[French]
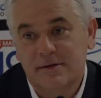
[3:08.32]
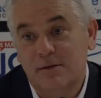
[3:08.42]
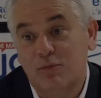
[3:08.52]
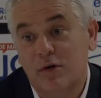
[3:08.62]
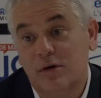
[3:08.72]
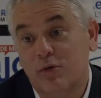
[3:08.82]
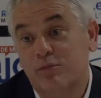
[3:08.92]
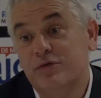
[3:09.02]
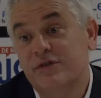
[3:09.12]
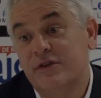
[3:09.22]
C'est moins qu'on
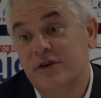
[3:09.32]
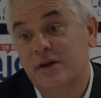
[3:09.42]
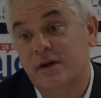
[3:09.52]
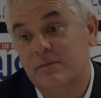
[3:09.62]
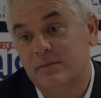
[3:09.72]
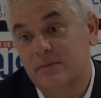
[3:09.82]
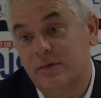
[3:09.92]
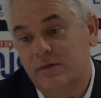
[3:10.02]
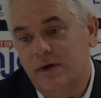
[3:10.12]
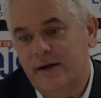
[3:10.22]
puisse dire.
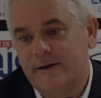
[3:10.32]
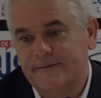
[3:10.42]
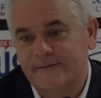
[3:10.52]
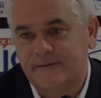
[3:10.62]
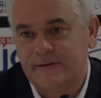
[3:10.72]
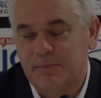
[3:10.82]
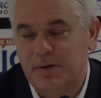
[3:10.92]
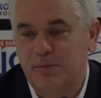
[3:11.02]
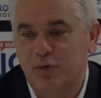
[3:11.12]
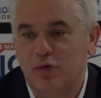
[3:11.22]
Bon, voilà, donc on n'a
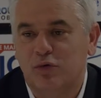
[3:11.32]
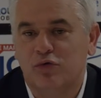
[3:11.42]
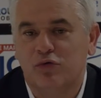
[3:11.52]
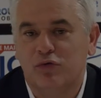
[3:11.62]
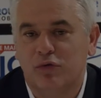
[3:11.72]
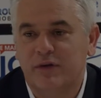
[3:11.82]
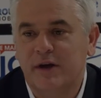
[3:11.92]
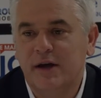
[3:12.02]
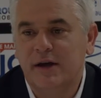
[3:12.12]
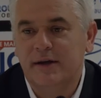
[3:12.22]
pas de meneur de jeu sur le
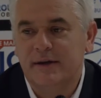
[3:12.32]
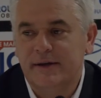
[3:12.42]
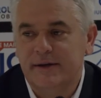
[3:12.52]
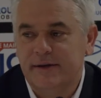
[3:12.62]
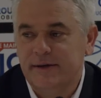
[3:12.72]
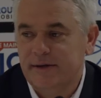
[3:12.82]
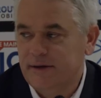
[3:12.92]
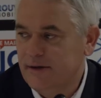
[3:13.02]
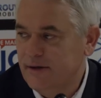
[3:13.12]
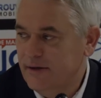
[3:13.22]
terrain.
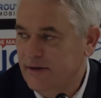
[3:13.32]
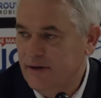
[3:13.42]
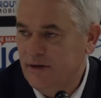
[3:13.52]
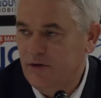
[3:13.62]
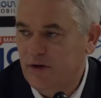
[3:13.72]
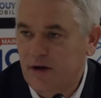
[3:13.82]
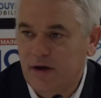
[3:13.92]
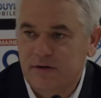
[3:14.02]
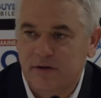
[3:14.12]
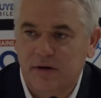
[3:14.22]
Euh,
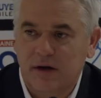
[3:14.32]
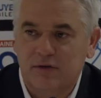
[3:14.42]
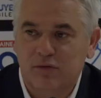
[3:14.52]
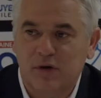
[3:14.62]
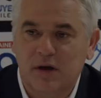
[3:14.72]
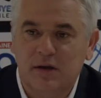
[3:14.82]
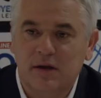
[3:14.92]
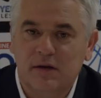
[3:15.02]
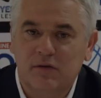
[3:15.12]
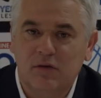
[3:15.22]
Isaiah, c'est un garçon qui est
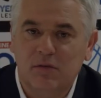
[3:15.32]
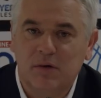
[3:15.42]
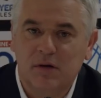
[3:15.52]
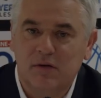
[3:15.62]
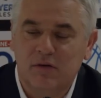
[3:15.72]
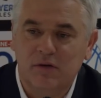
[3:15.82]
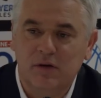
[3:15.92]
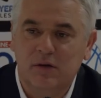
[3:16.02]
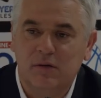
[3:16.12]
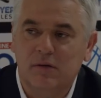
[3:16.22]
intéressant, mais euh,
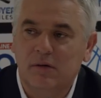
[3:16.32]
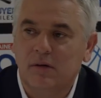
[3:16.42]
si,